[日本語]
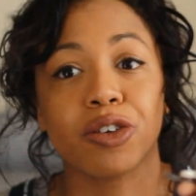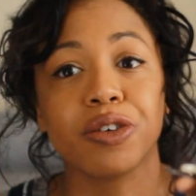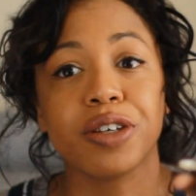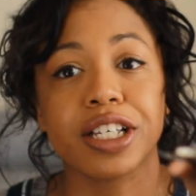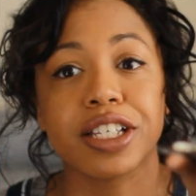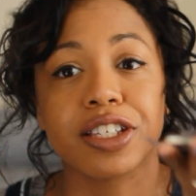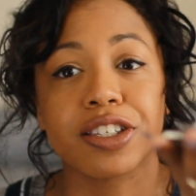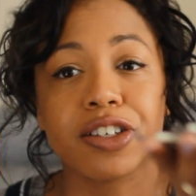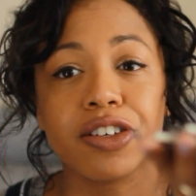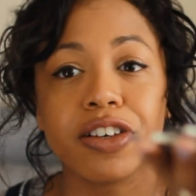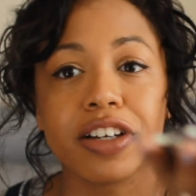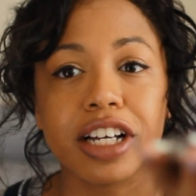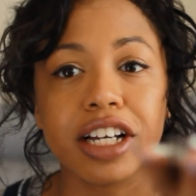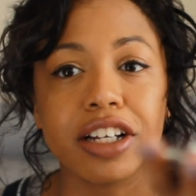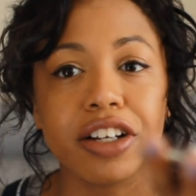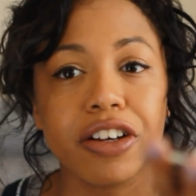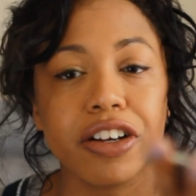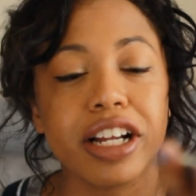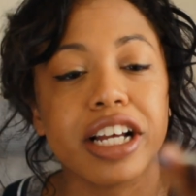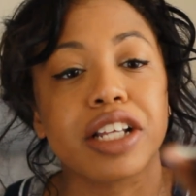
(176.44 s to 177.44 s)
この1週
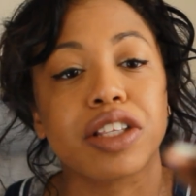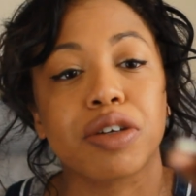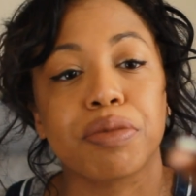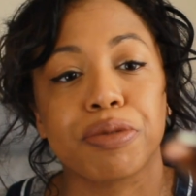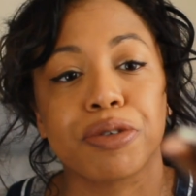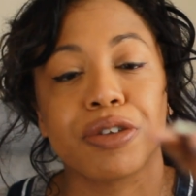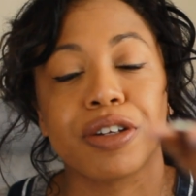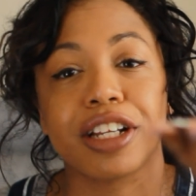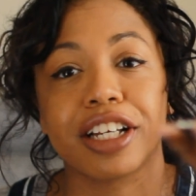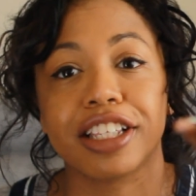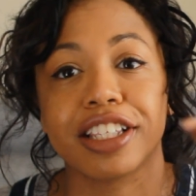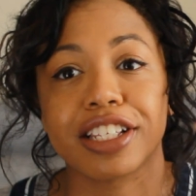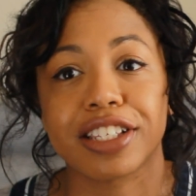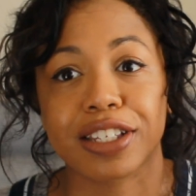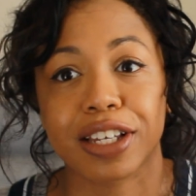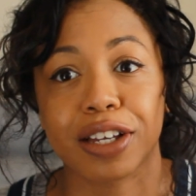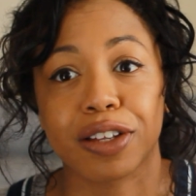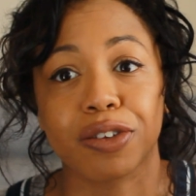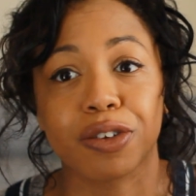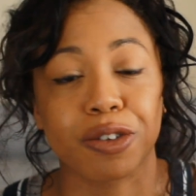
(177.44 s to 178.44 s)
間ぐらいの分なんで
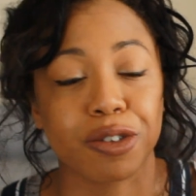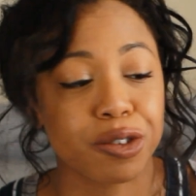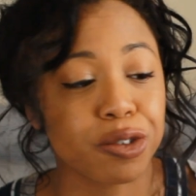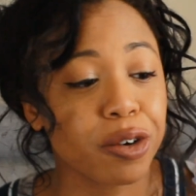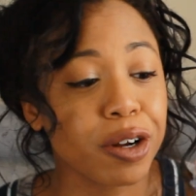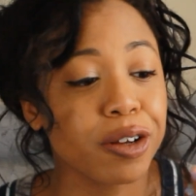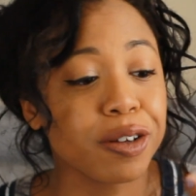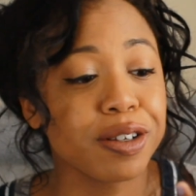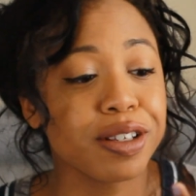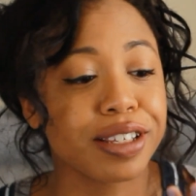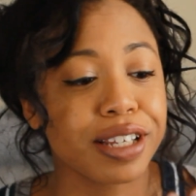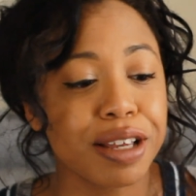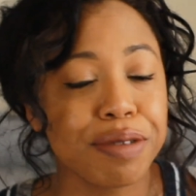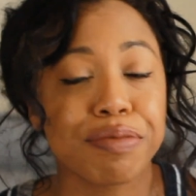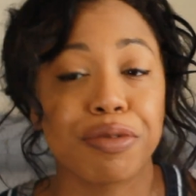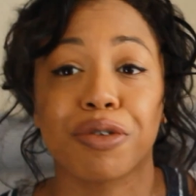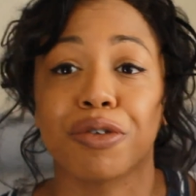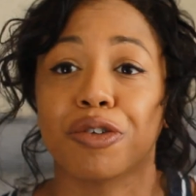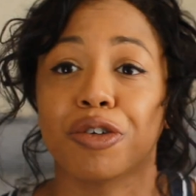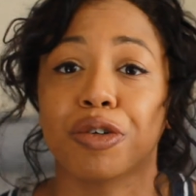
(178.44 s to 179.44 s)
すけどそれを
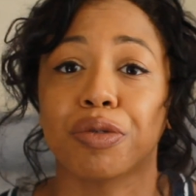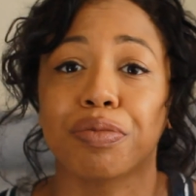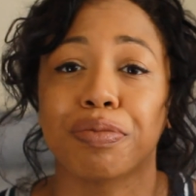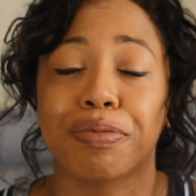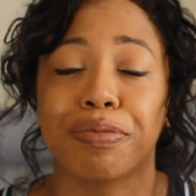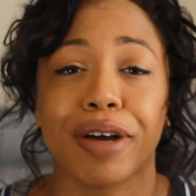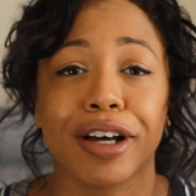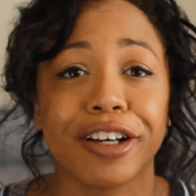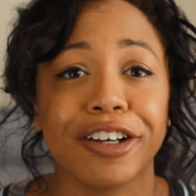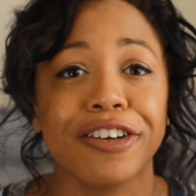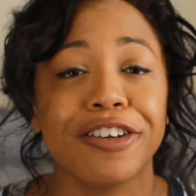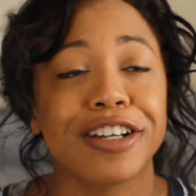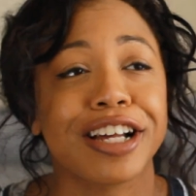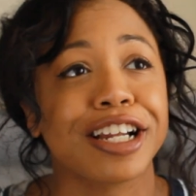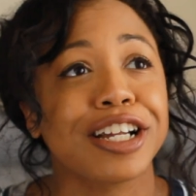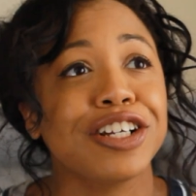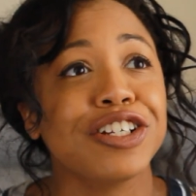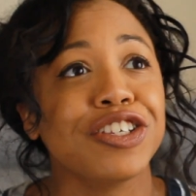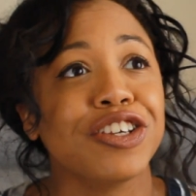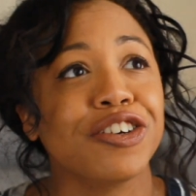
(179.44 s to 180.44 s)
全部
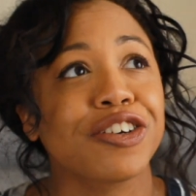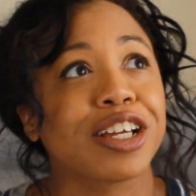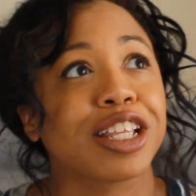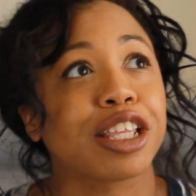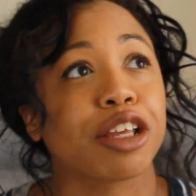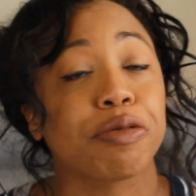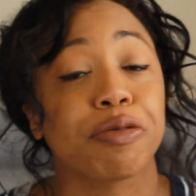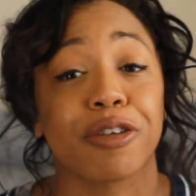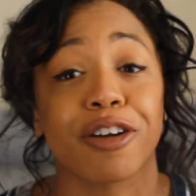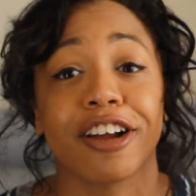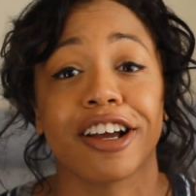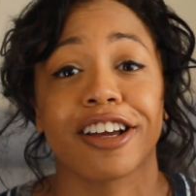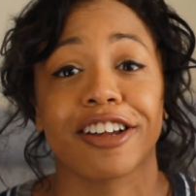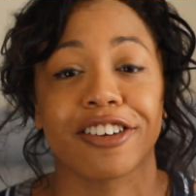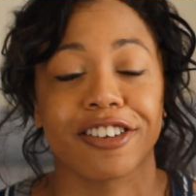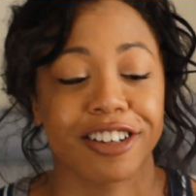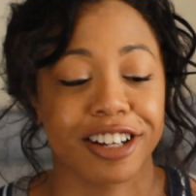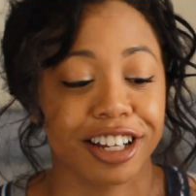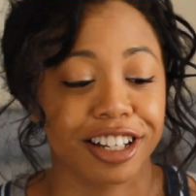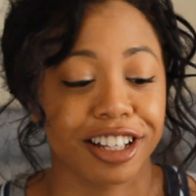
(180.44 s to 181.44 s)
670円でもらえる